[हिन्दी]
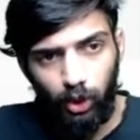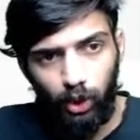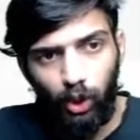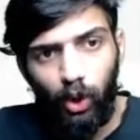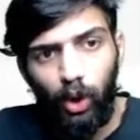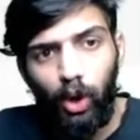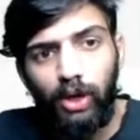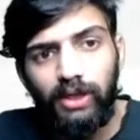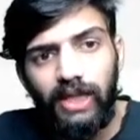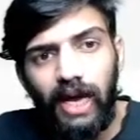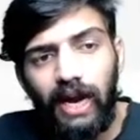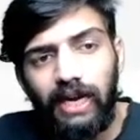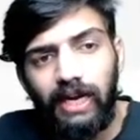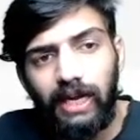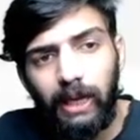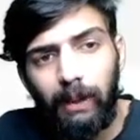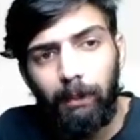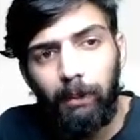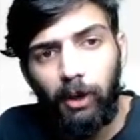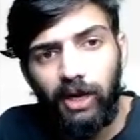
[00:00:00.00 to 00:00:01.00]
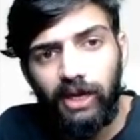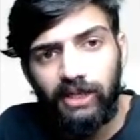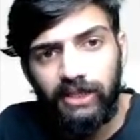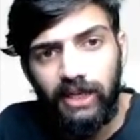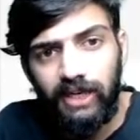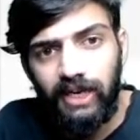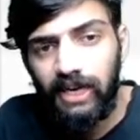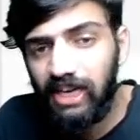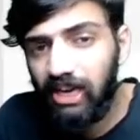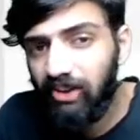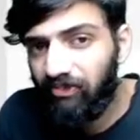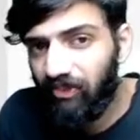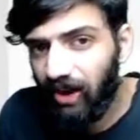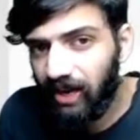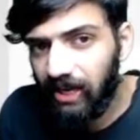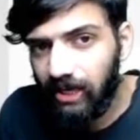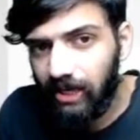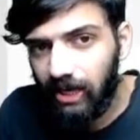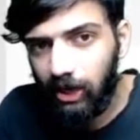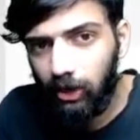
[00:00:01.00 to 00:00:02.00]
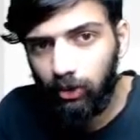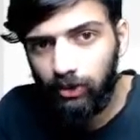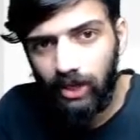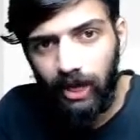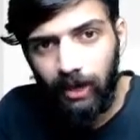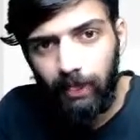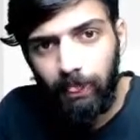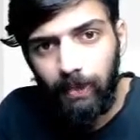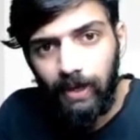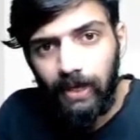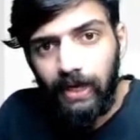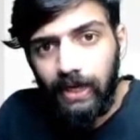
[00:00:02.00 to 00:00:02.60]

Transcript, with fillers: growth and reproduction ये defining नहीं होता है